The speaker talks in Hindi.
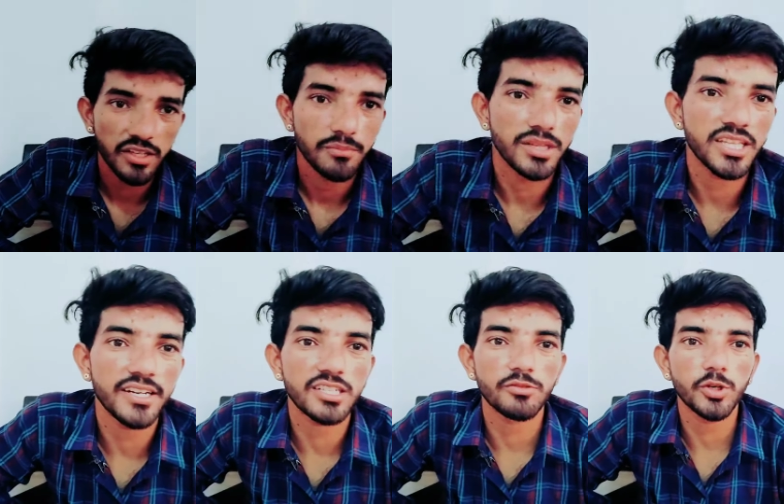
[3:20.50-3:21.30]
ही
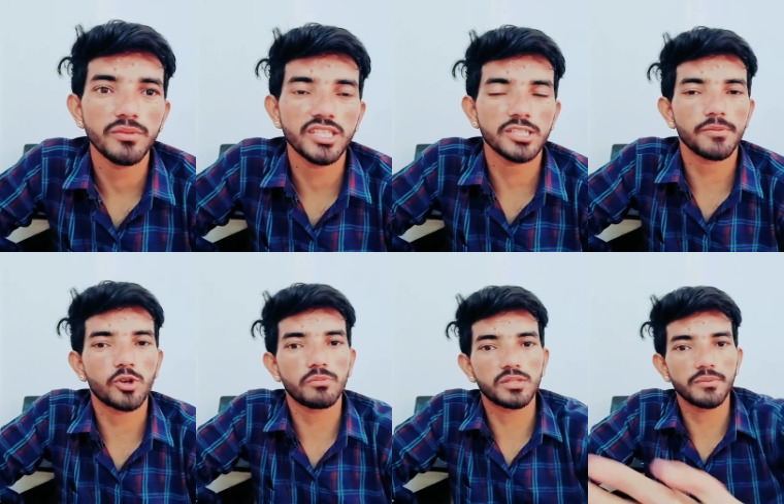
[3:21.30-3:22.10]
मिलते हैं नेक्स्ट वीडियो में तीस
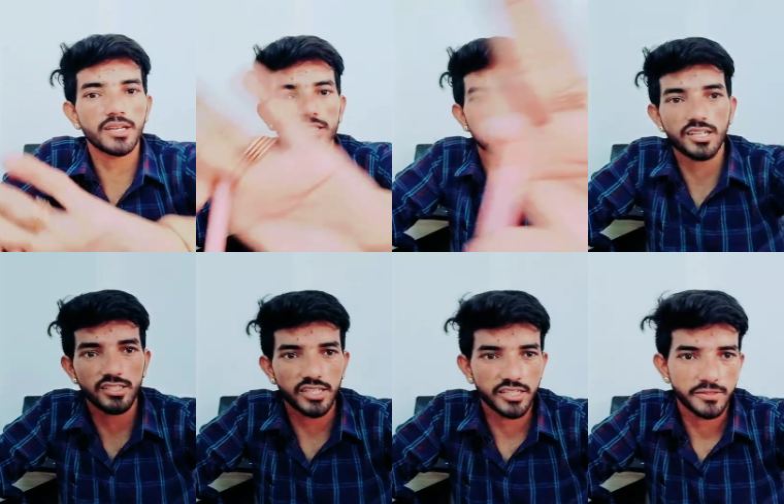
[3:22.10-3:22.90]
मई को आप सभी का रिजल्ट
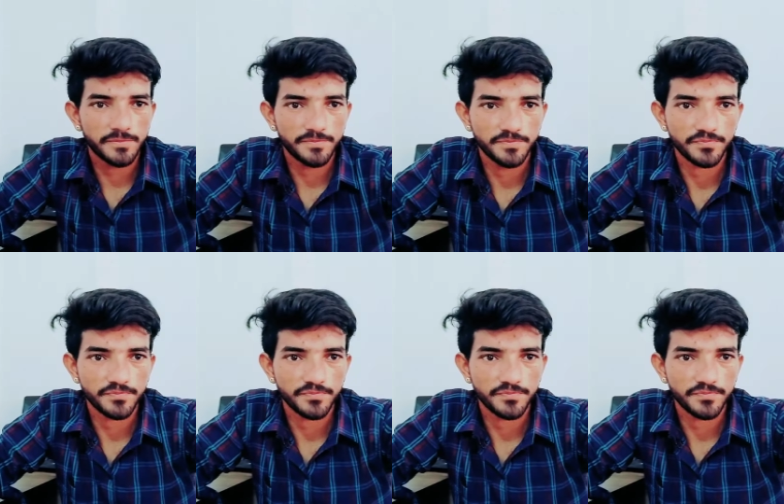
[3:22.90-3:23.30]
आ जाएगा